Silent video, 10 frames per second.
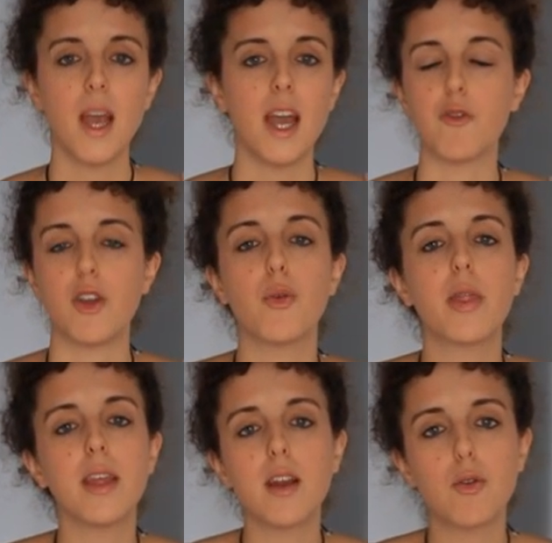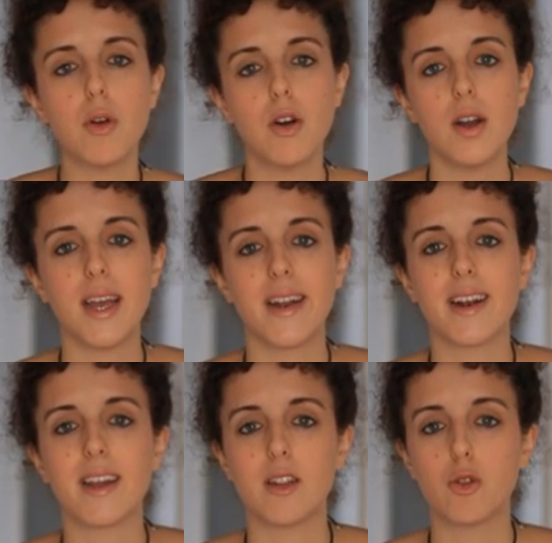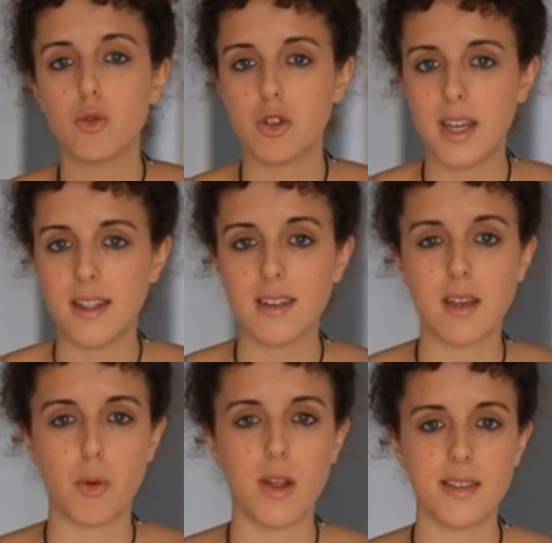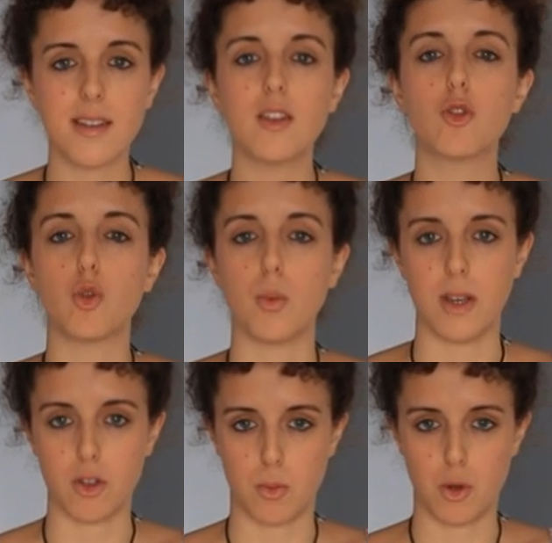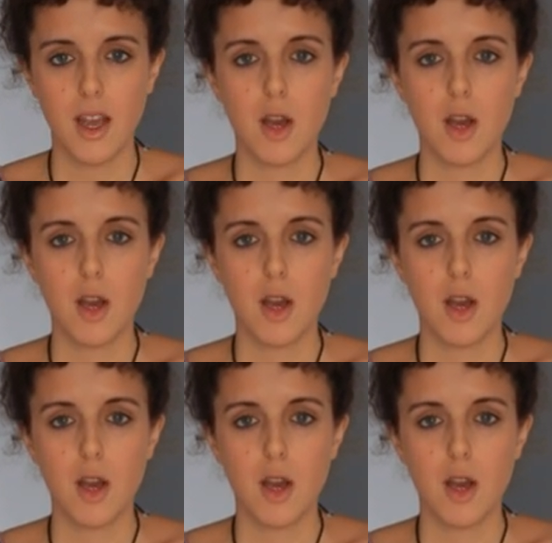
en fin, un círculo en el que tú sientas que puedes ser tú mismo.